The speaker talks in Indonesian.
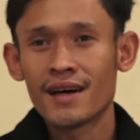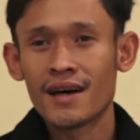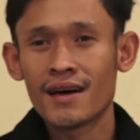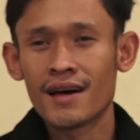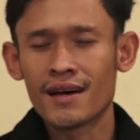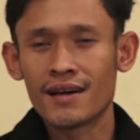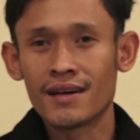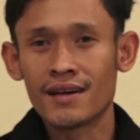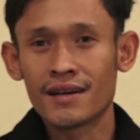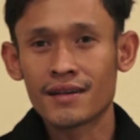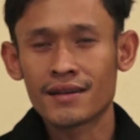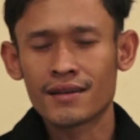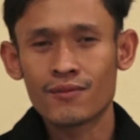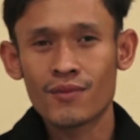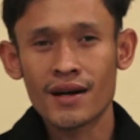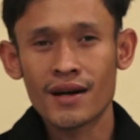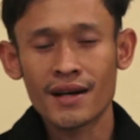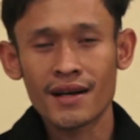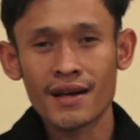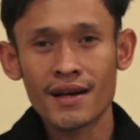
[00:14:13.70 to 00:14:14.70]
Uh,
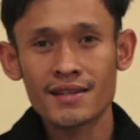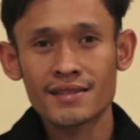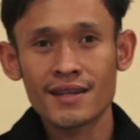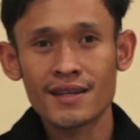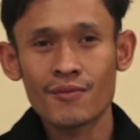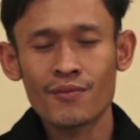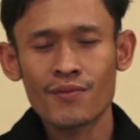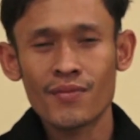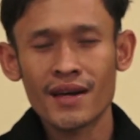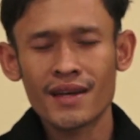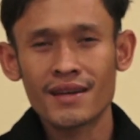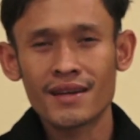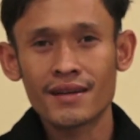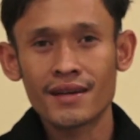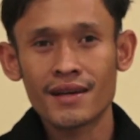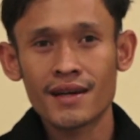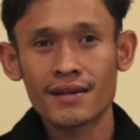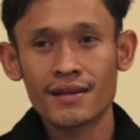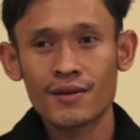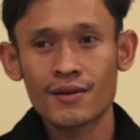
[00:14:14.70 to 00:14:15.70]
bahkan sampai
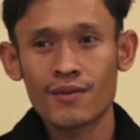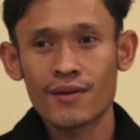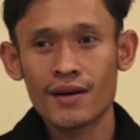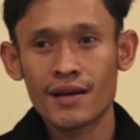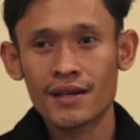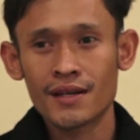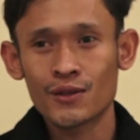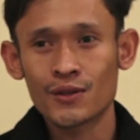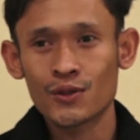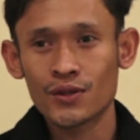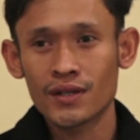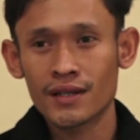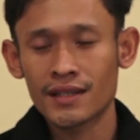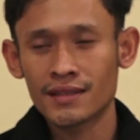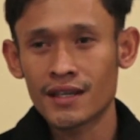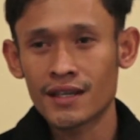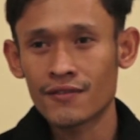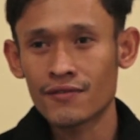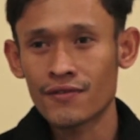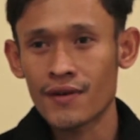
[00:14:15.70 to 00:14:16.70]
dengan kemarin itu
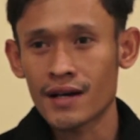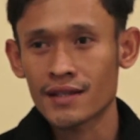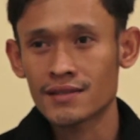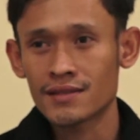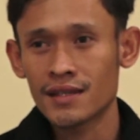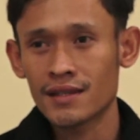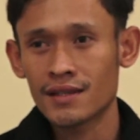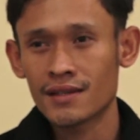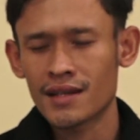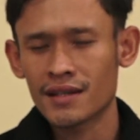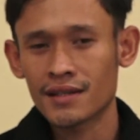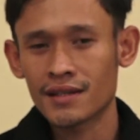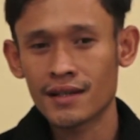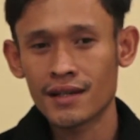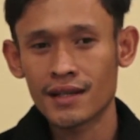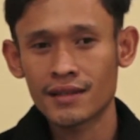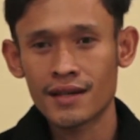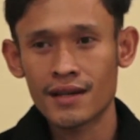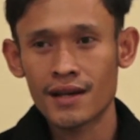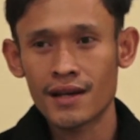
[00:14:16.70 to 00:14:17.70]
kegiatan vaksin dan
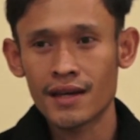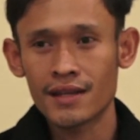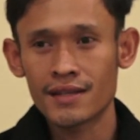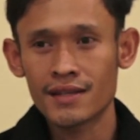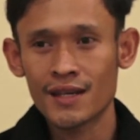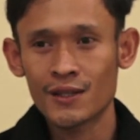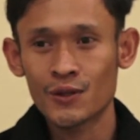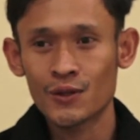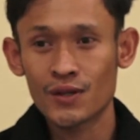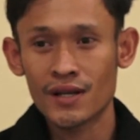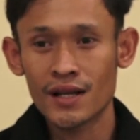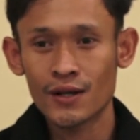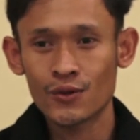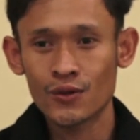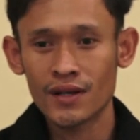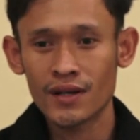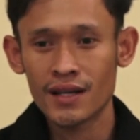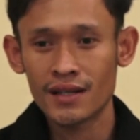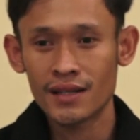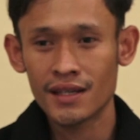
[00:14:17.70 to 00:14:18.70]
kegiatan lainnya itu
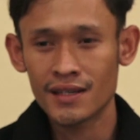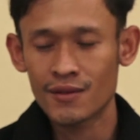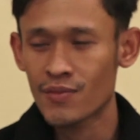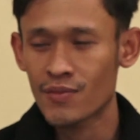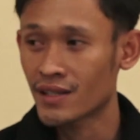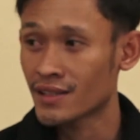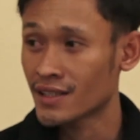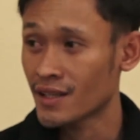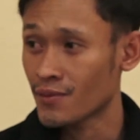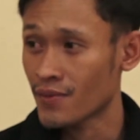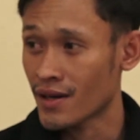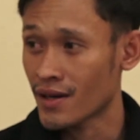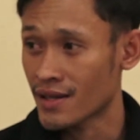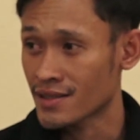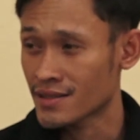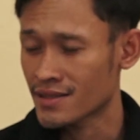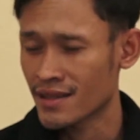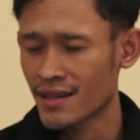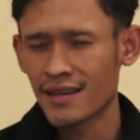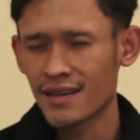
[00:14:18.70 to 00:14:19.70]
dilakukan di depan
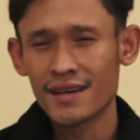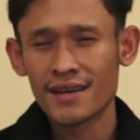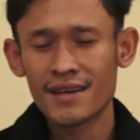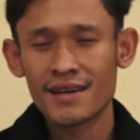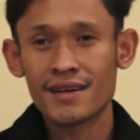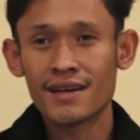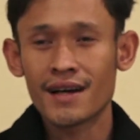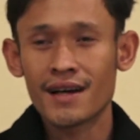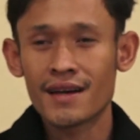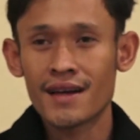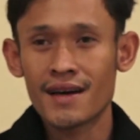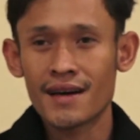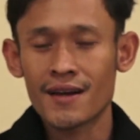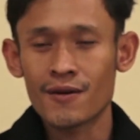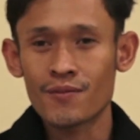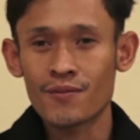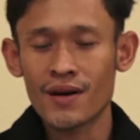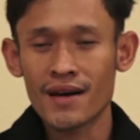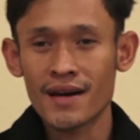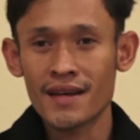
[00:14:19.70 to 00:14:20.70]
TPS dengan
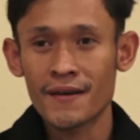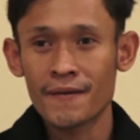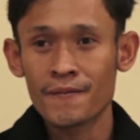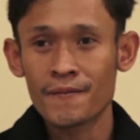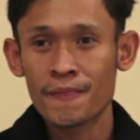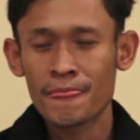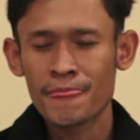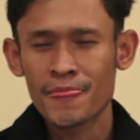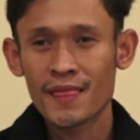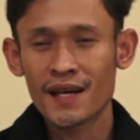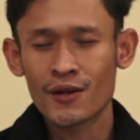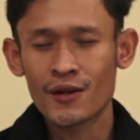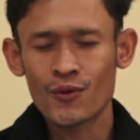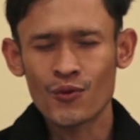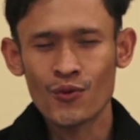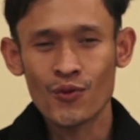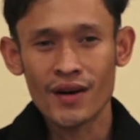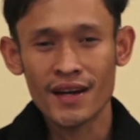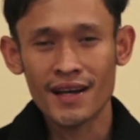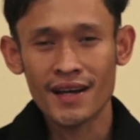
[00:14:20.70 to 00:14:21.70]
harapan nah,
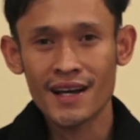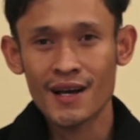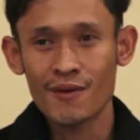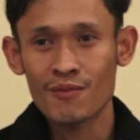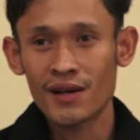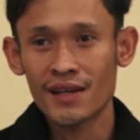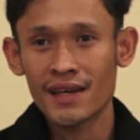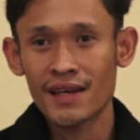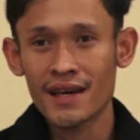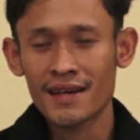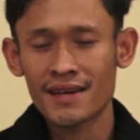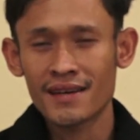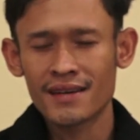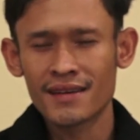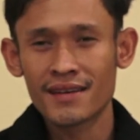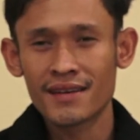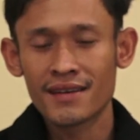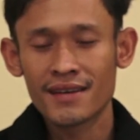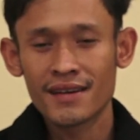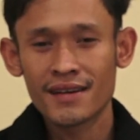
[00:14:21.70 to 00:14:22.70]
warga melihat
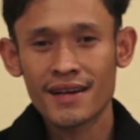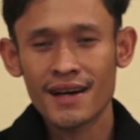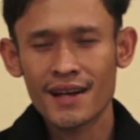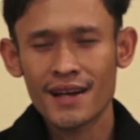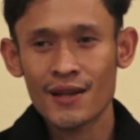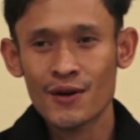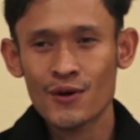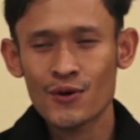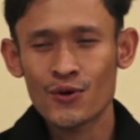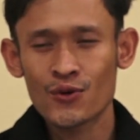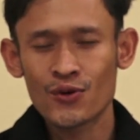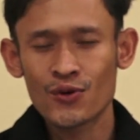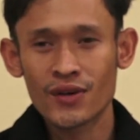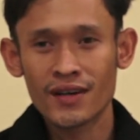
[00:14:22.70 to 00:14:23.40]
kalau